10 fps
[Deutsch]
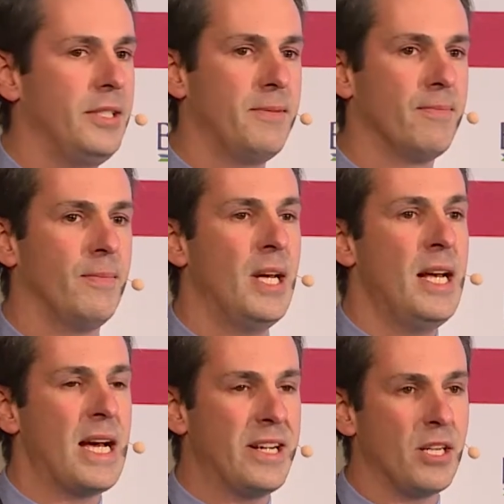diesem
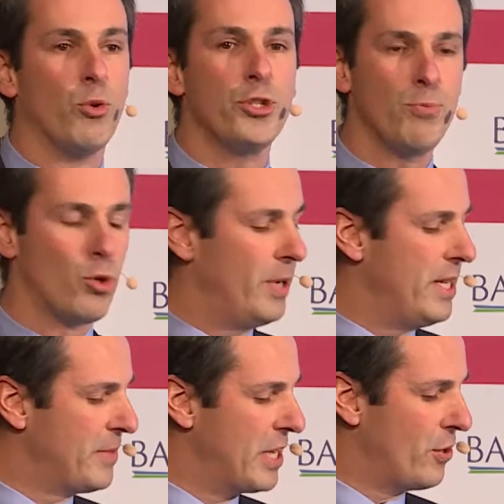
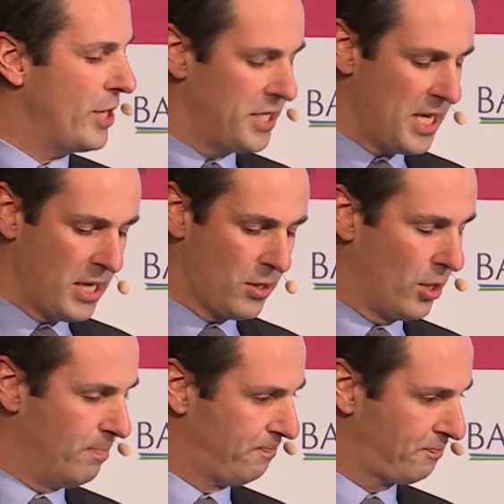Angebotsproblem dann auch
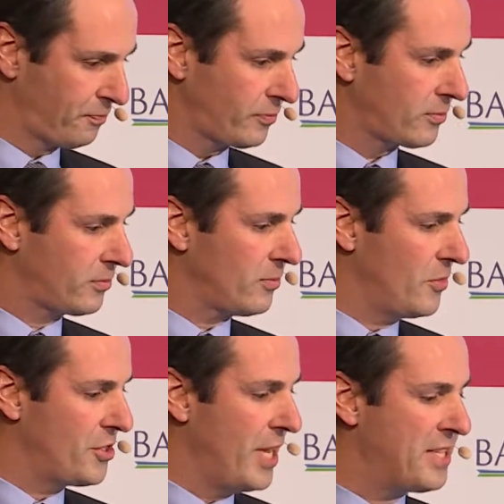entgegenkommen.
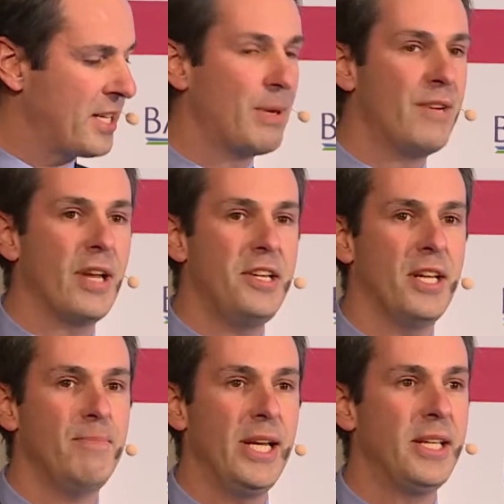Zunächst einmal vielleicht
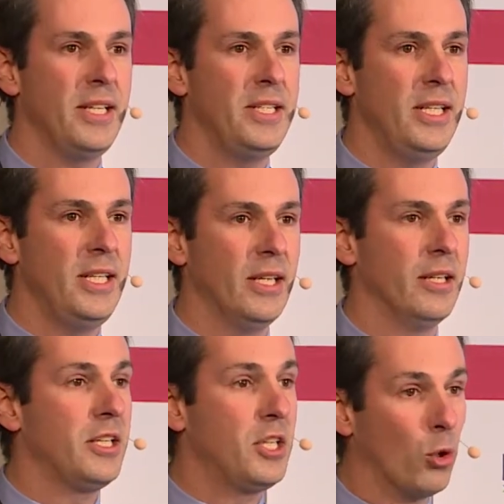ein Blick in die
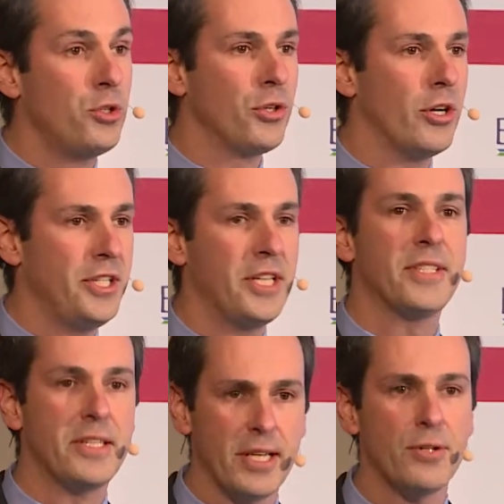Regionen Deutschlands.
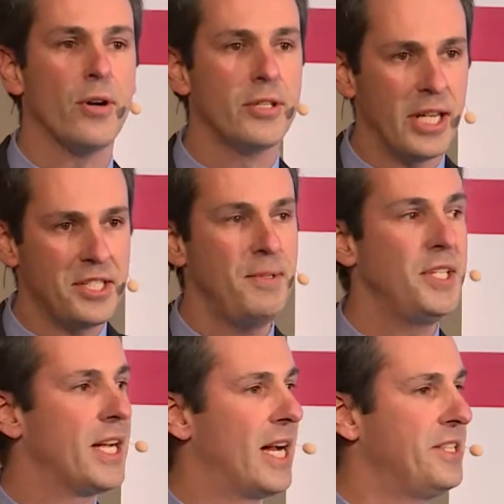Das ist also auch ein ganz
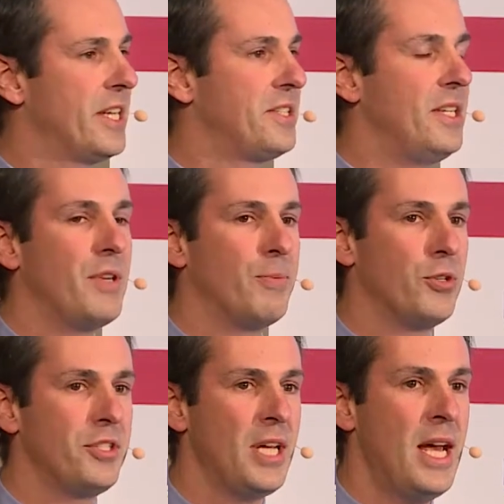wichtiger Ansatz, den wir bei
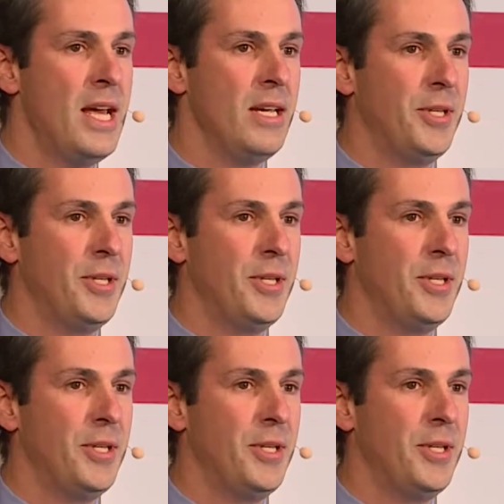uns im